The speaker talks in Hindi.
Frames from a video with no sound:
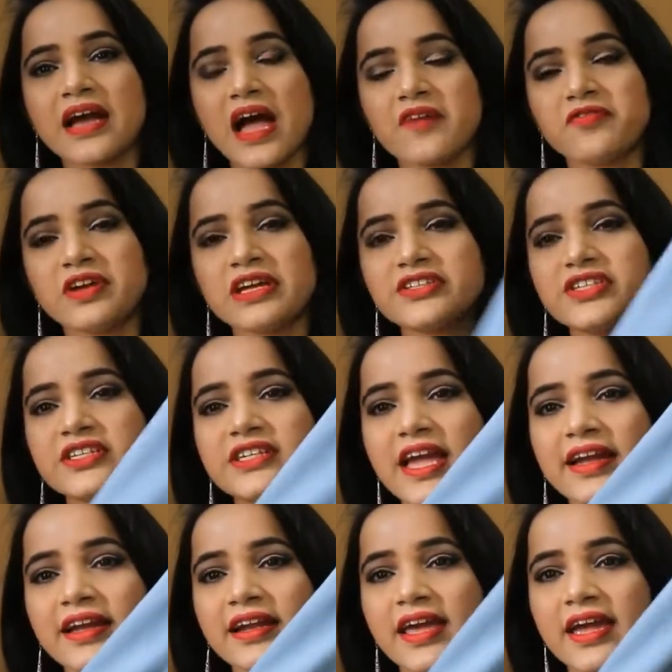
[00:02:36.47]
काफ़ी अच्छी
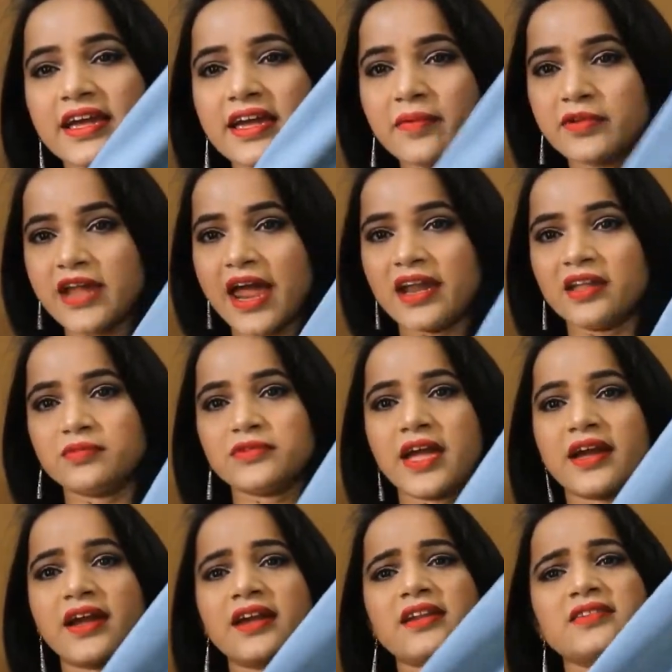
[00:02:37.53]
जैकेट है ये डेनिम
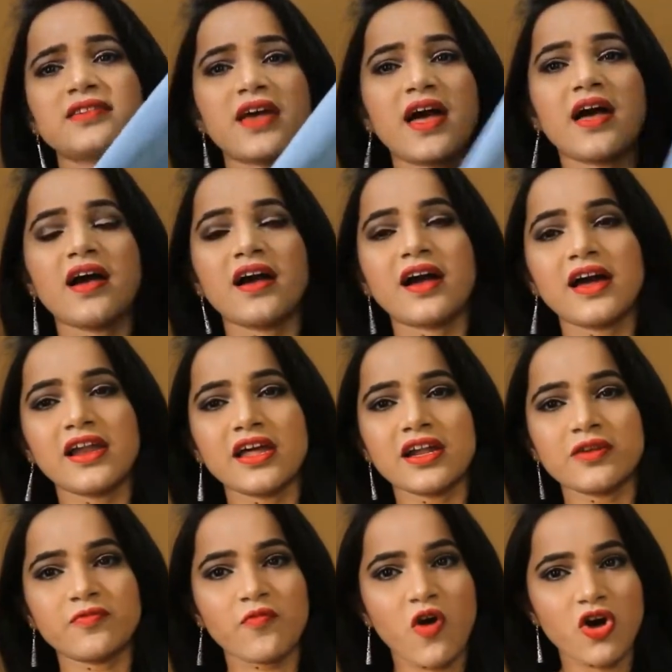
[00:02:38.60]
जैकेट इसका
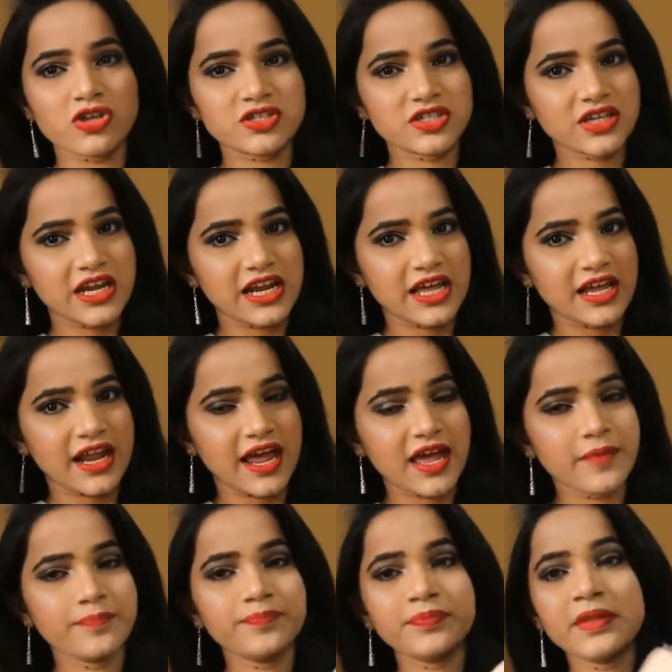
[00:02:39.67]
कलर वॉस्ट कलर
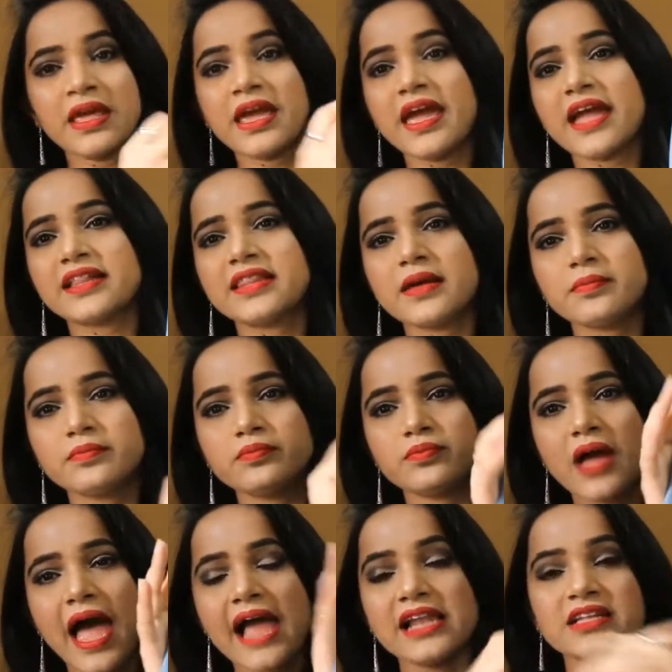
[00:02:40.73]
है एकदम
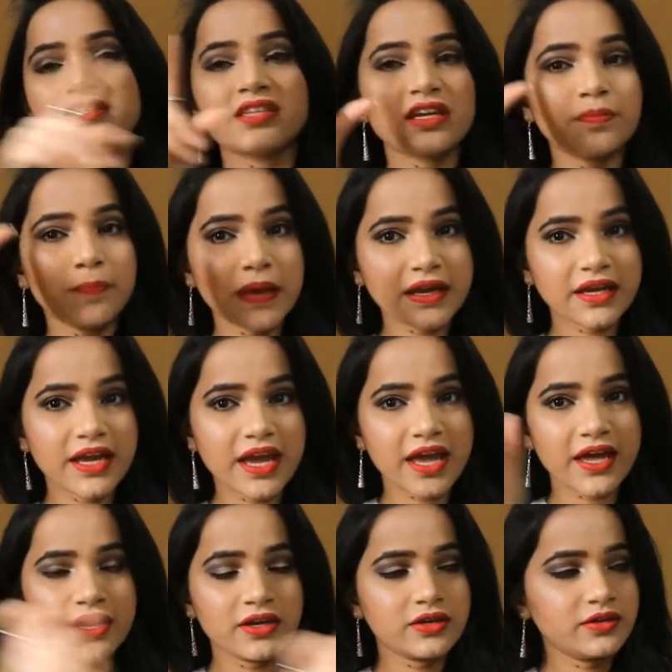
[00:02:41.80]
आयरन सेट पिक
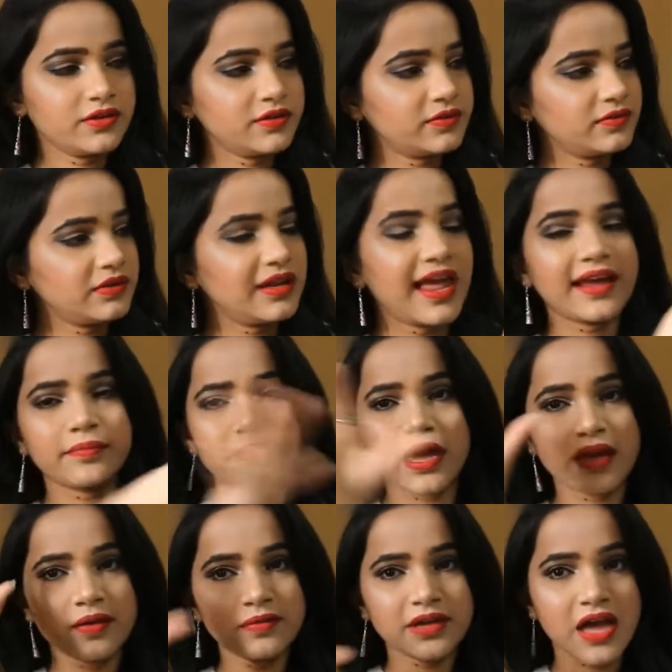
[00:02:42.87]
हेयर लाइक
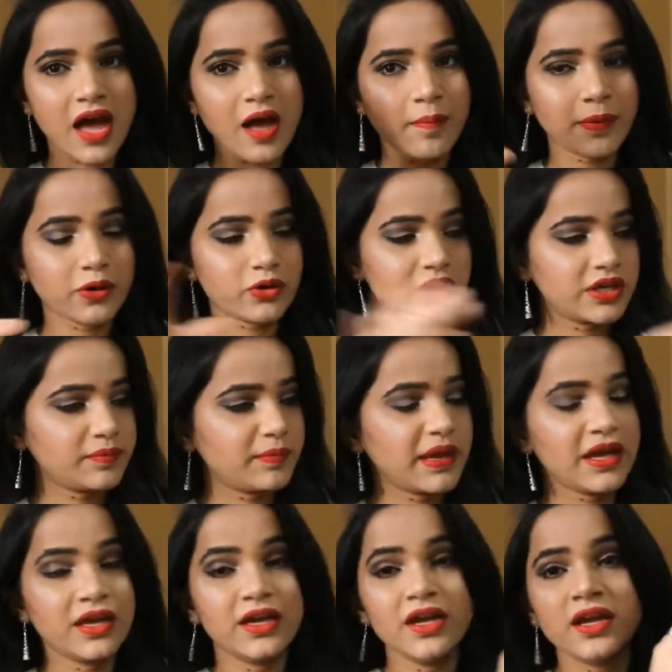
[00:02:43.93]
मैं यहाँ पे कोई
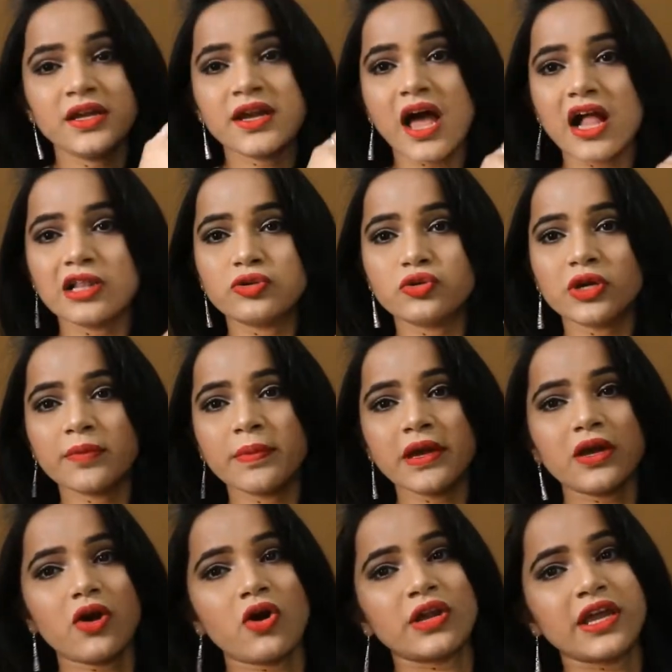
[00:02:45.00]
पे डाल दूँगी
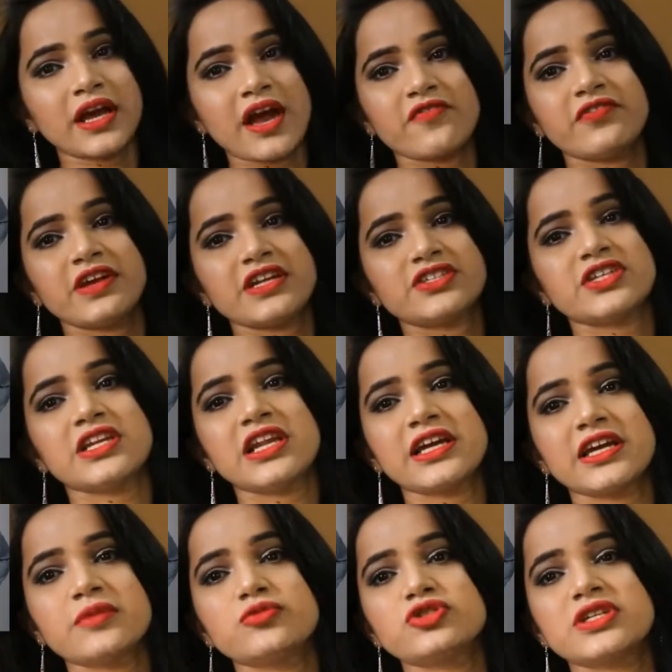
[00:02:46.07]
पिक और ये काफ़ी अच्छी
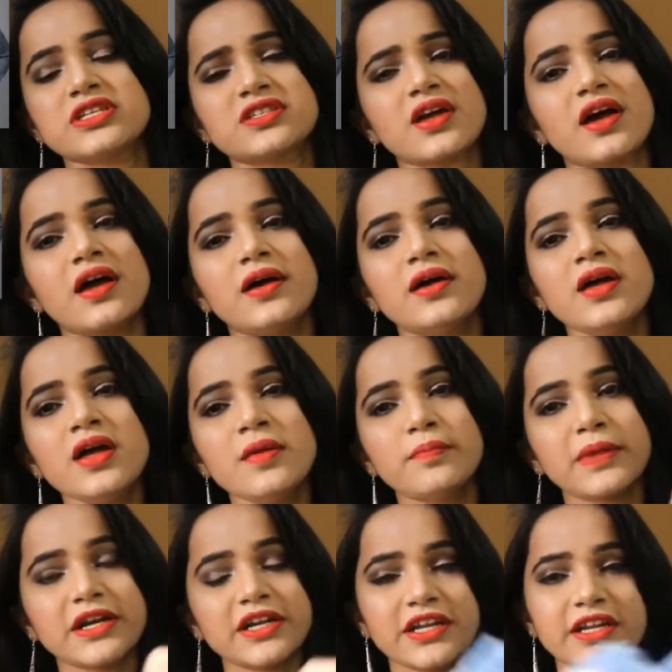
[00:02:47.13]
लगी मुझे इसका
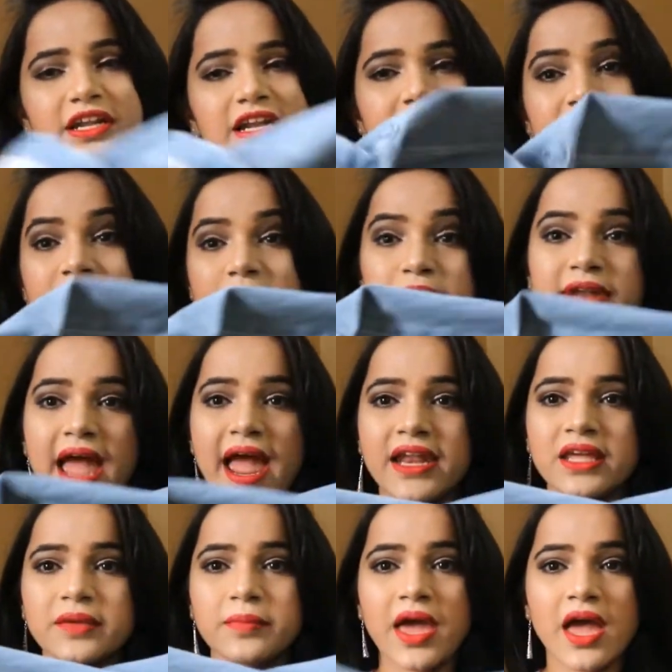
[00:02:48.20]
मटेरियल एकदम
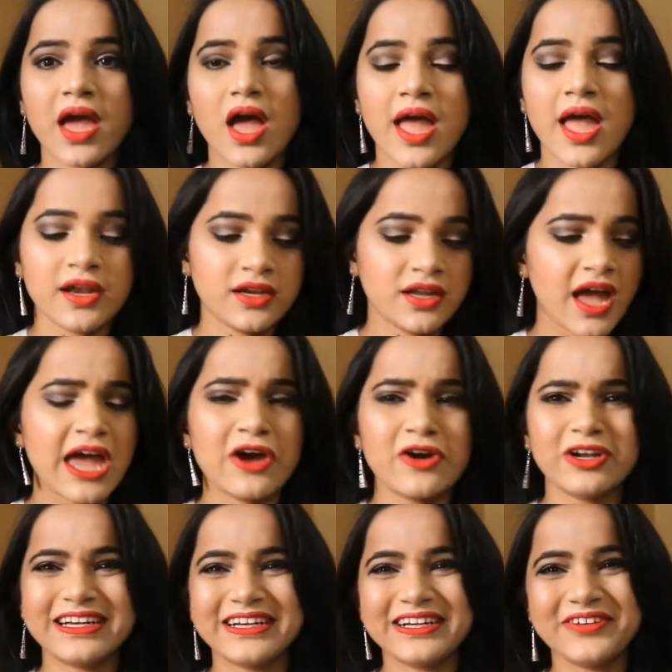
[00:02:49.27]
डैनिम है एंड आई
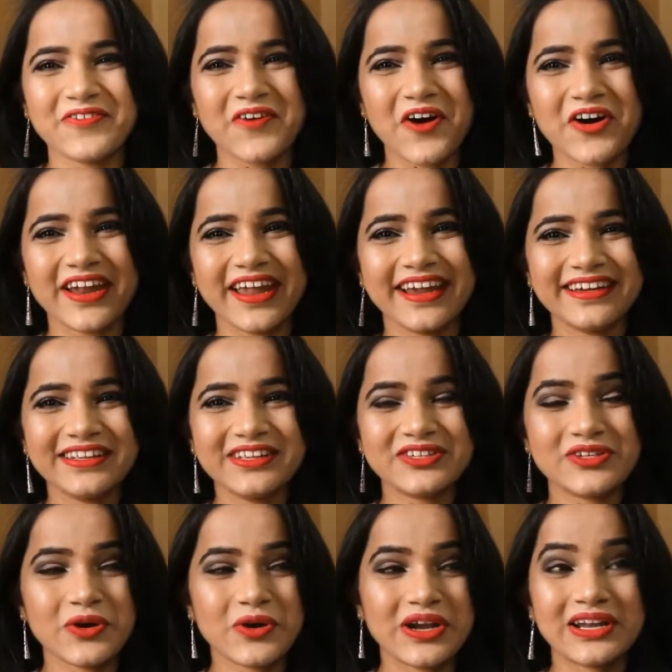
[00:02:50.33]
ऑलरेडी वॉर इट
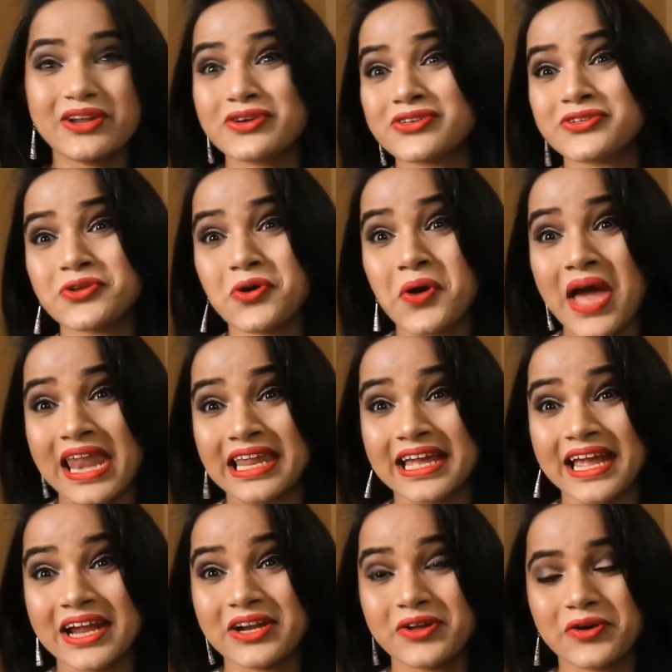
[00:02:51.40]
सो इट लुक सो
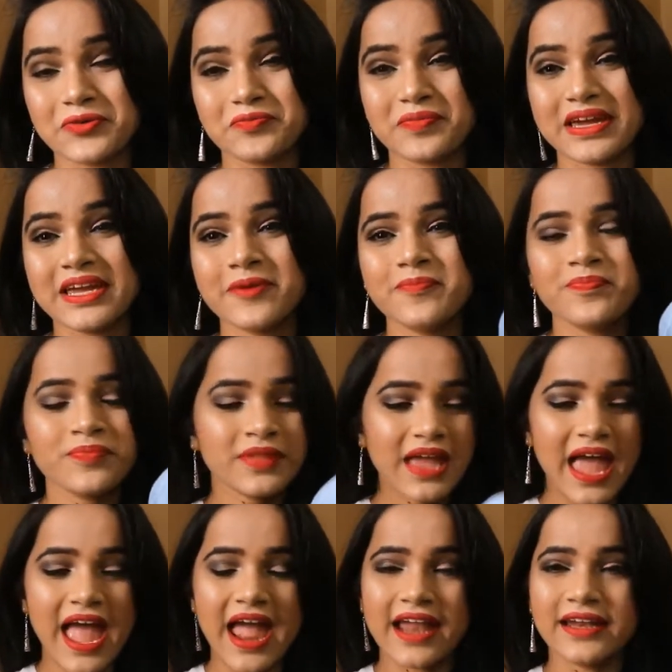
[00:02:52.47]
एलिगेंट ऑन मी
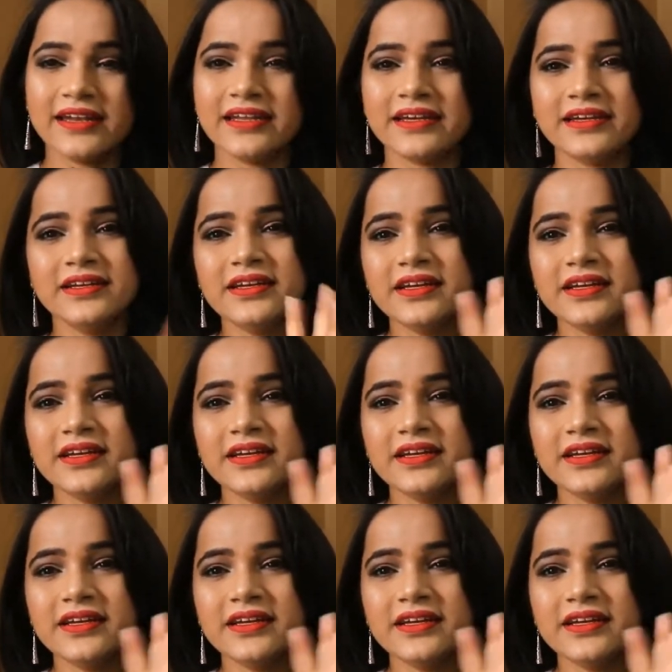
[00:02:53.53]
एंड